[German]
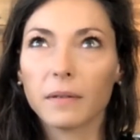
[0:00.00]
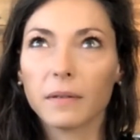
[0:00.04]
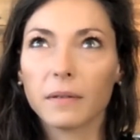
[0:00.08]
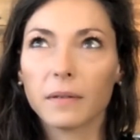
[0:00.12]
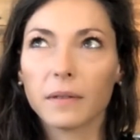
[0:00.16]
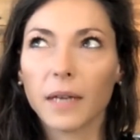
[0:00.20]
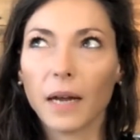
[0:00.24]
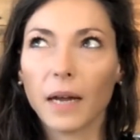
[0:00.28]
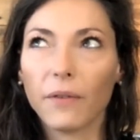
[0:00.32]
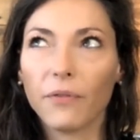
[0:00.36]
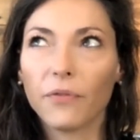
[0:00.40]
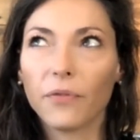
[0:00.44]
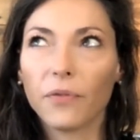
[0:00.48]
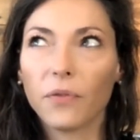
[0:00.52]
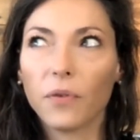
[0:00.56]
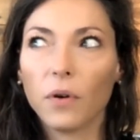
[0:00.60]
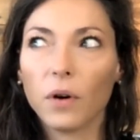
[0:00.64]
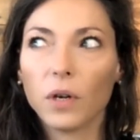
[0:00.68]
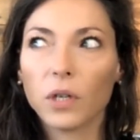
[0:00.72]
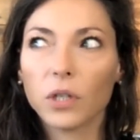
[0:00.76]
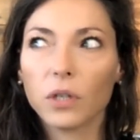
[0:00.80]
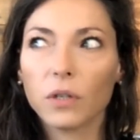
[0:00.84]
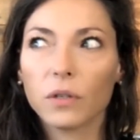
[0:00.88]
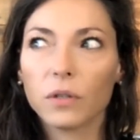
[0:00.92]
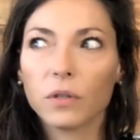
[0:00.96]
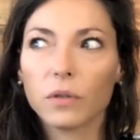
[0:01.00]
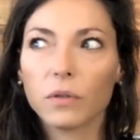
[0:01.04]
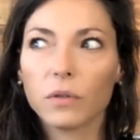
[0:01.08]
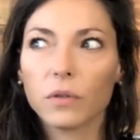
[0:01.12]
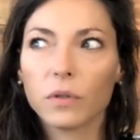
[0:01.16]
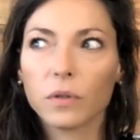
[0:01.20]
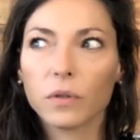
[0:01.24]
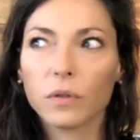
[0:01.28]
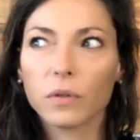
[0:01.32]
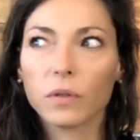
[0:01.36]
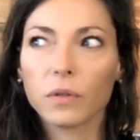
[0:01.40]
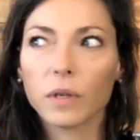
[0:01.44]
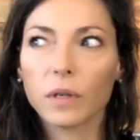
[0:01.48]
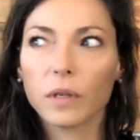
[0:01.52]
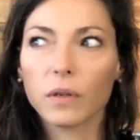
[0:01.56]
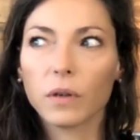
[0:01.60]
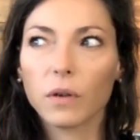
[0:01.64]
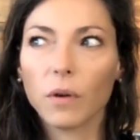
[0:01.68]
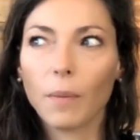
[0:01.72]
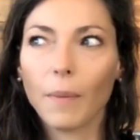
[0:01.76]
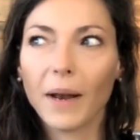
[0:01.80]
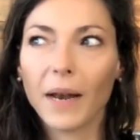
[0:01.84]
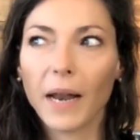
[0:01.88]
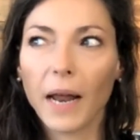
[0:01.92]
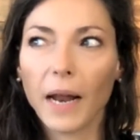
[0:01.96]
davor schon so, so
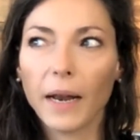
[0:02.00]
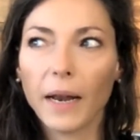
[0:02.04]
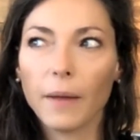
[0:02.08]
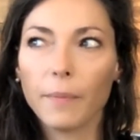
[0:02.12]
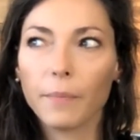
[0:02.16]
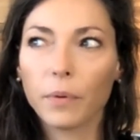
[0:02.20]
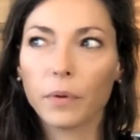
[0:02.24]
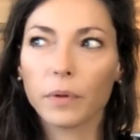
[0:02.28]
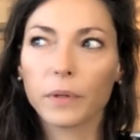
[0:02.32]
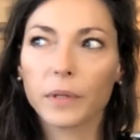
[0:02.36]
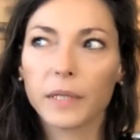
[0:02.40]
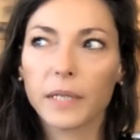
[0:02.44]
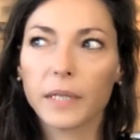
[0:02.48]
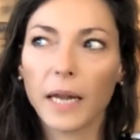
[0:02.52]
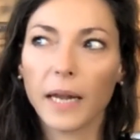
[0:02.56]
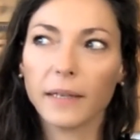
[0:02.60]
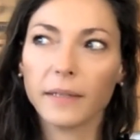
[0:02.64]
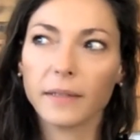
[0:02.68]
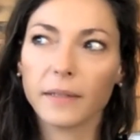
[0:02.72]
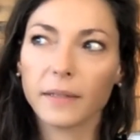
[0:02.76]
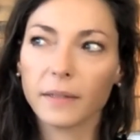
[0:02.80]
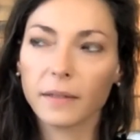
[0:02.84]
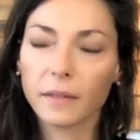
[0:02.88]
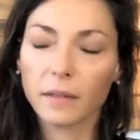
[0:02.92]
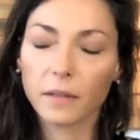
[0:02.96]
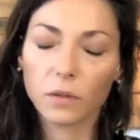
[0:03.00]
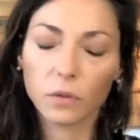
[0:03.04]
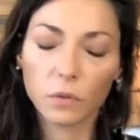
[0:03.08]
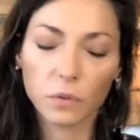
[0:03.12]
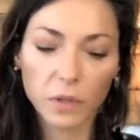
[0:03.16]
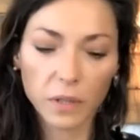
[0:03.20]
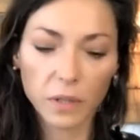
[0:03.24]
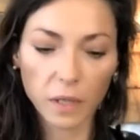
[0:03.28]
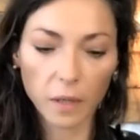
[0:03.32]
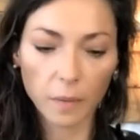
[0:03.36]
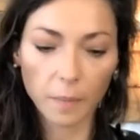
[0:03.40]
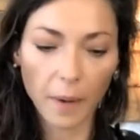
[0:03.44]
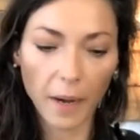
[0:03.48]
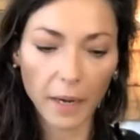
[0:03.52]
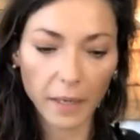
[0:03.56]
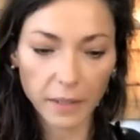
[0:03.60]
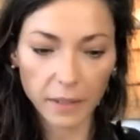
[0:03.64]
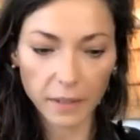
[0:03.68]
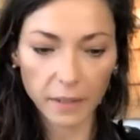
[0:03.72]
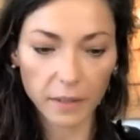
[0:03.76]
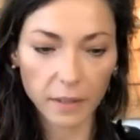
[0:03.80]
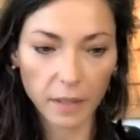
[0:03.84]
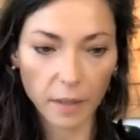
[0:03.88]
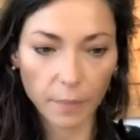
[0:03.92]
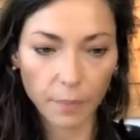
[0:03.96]
nochmal einen anderen Prozess durchgemacht
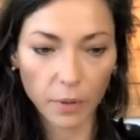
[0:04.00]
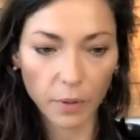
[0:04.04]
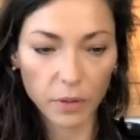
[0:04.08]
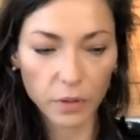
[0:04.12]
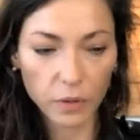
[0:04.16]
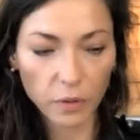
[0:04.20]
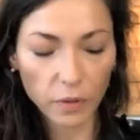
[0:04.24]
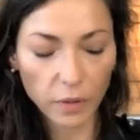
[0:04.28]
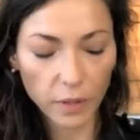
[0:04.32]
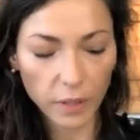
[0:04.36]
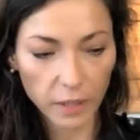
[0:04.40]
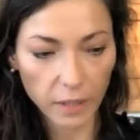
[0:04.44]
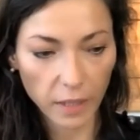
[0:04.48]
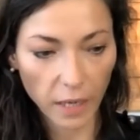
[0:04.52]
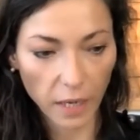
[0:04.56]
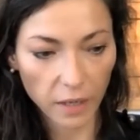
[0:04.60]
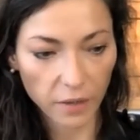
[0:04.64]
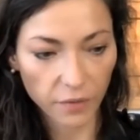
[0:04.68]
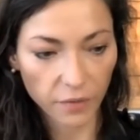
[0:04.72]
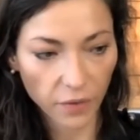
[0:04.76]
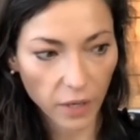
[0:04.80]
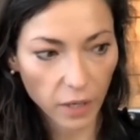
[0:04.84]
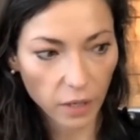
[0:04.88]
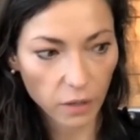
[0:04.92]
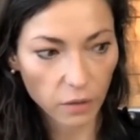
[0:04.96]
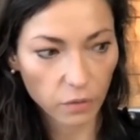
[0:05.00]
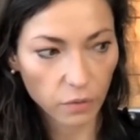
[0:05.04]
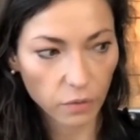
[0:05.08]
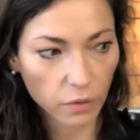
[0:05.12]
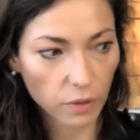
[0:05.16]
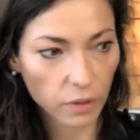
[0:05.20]
in der persönlichen Entwicklung.